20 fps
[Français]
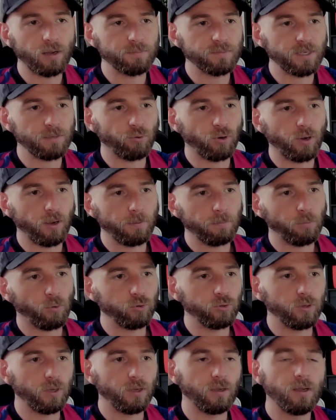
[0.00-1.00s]
comme c'est pour
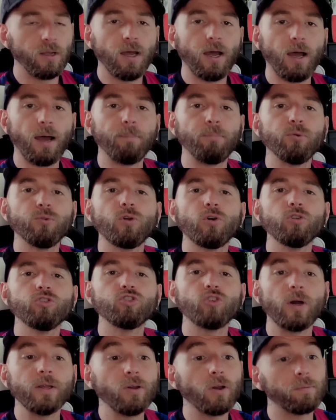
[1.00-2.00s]
prendre un, peu de temps de
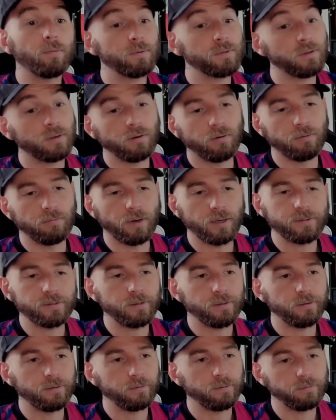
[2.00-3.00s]
jeu parce que là, on va voir
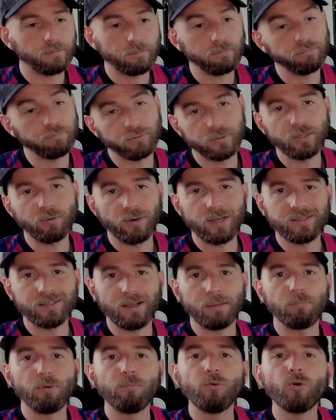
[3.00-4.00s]
ça, on peut dire voilà, que
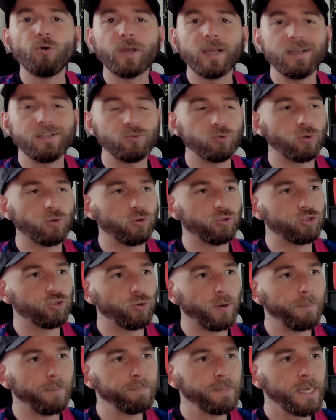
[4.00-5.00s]
c'est un peu bloqué son temps de jeu.